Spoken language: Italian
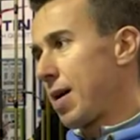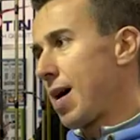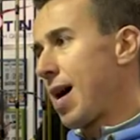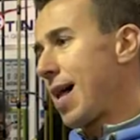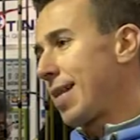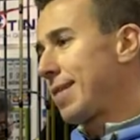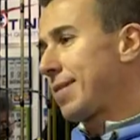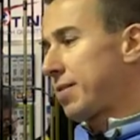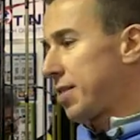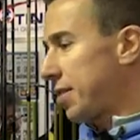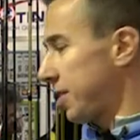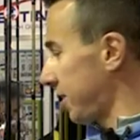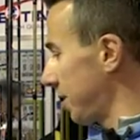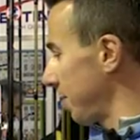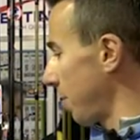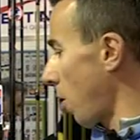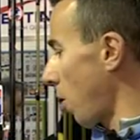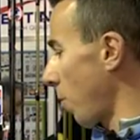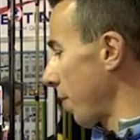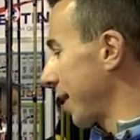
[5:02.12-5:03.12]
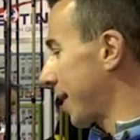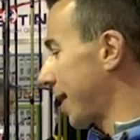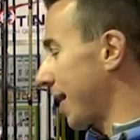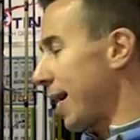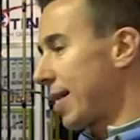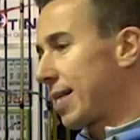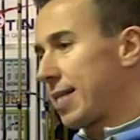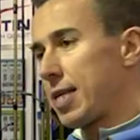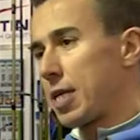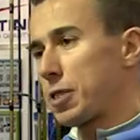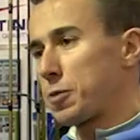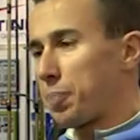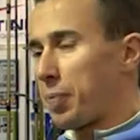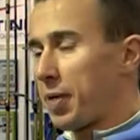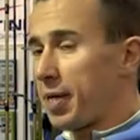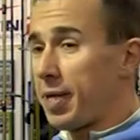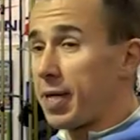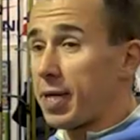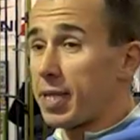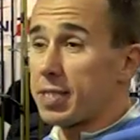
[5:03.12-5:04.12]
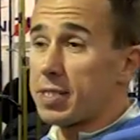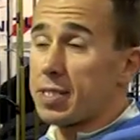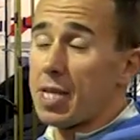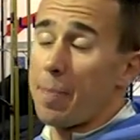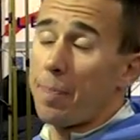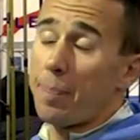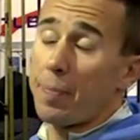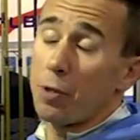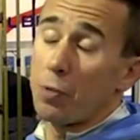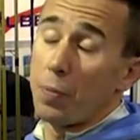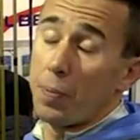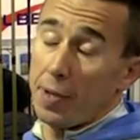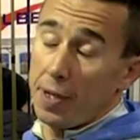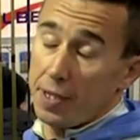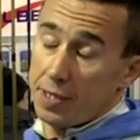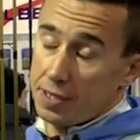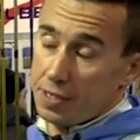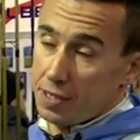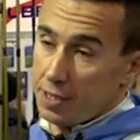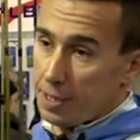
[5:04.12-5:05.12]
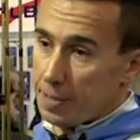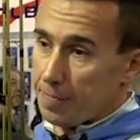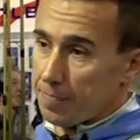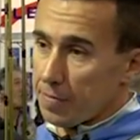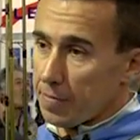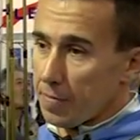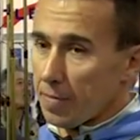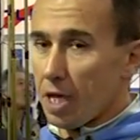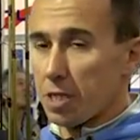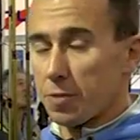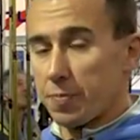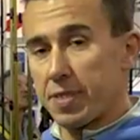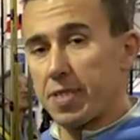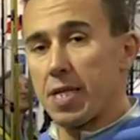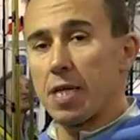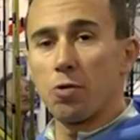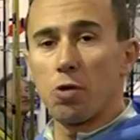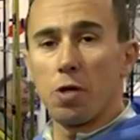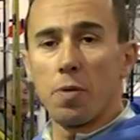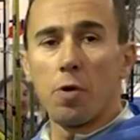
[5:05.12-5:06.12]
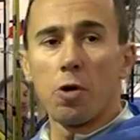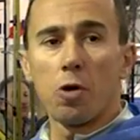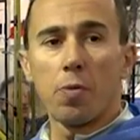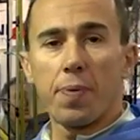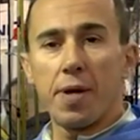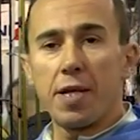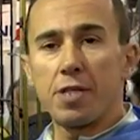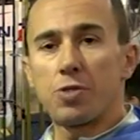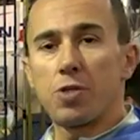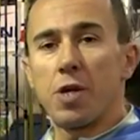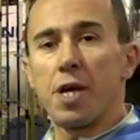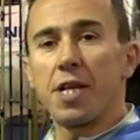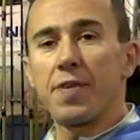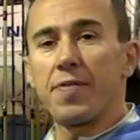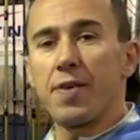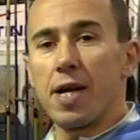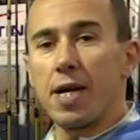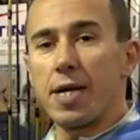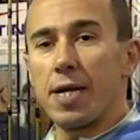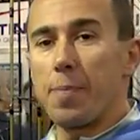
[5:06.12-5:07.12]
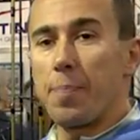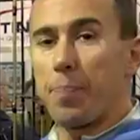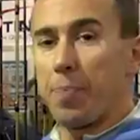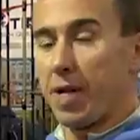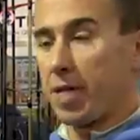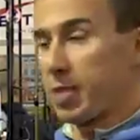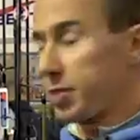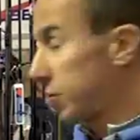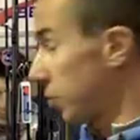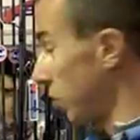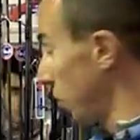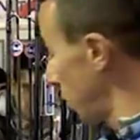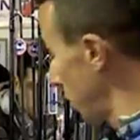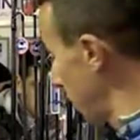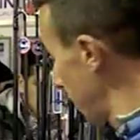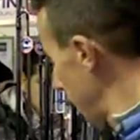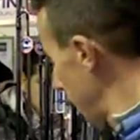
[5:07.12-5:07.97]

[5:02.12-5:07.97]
altissima come canne da spinning sempre due pezzi aspettando le monopezze e arriveranno a presto.